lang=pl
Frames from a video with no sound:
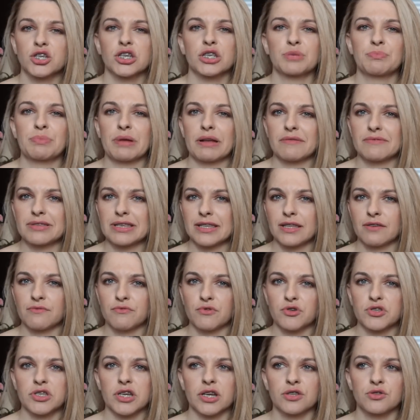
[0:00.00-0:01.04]
się sprawdza na
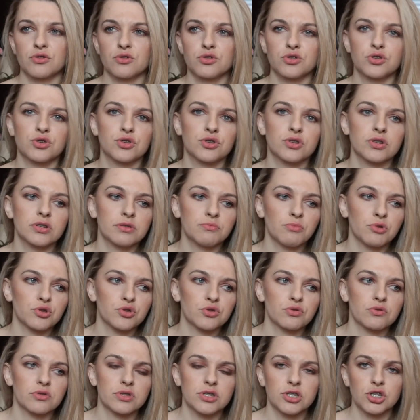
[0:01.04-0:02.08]
włosach dość
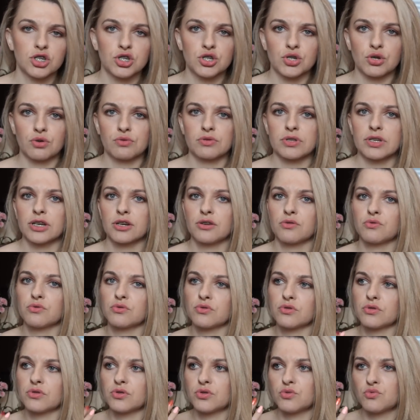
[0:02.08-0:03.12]
mocno zniszczonych,
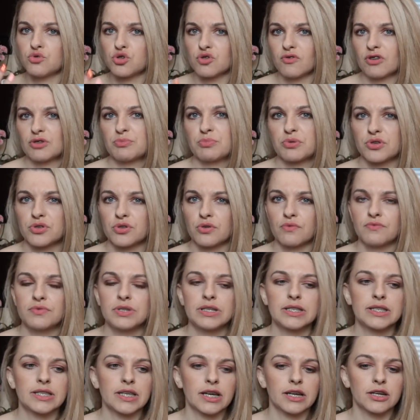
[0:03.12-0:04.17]
e, gdy używasz
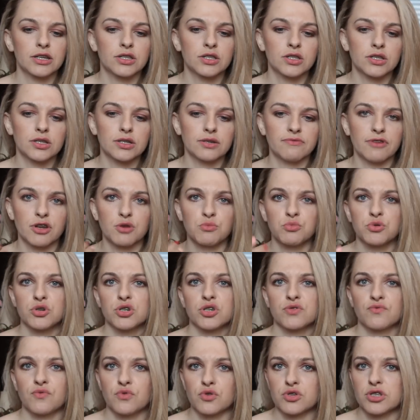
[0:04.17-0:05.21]
prostownicę, gdy
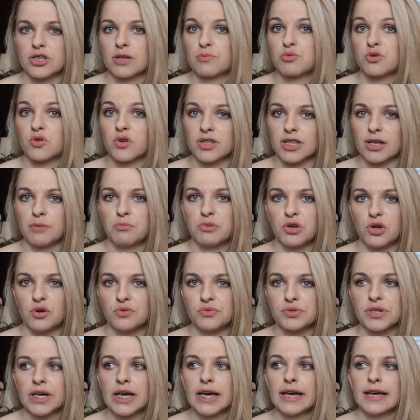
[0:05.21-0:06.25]
farbujesz włosy na przykład na
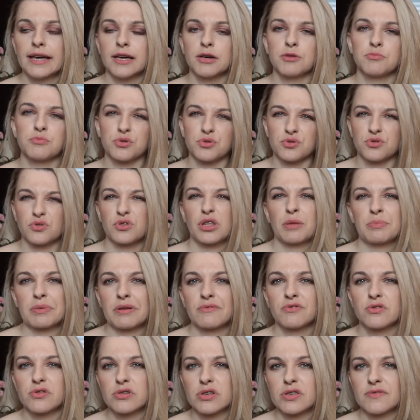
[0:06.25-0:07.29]
blond, bo to naprawdę
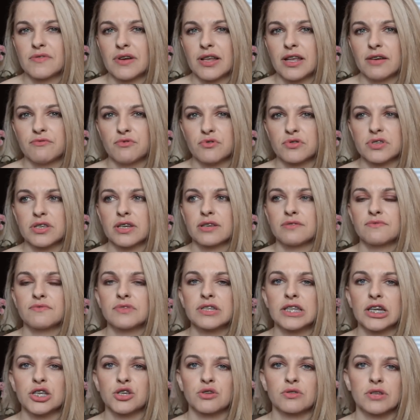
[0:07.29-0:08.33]
naprawdę rozwala włosa i
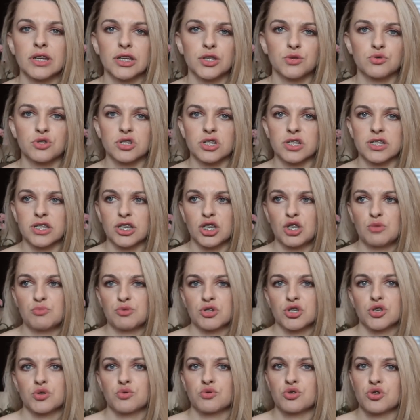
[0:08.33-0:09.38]
widać od razu, że jest taki
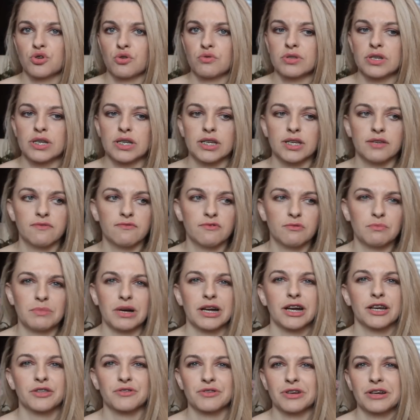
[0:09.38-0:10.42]
przesuszony i
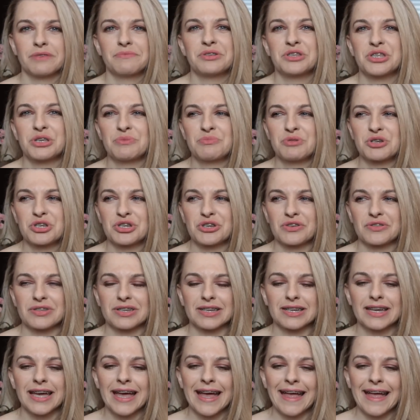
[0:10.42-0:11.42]
wymaga trochę więcej pieszczoty.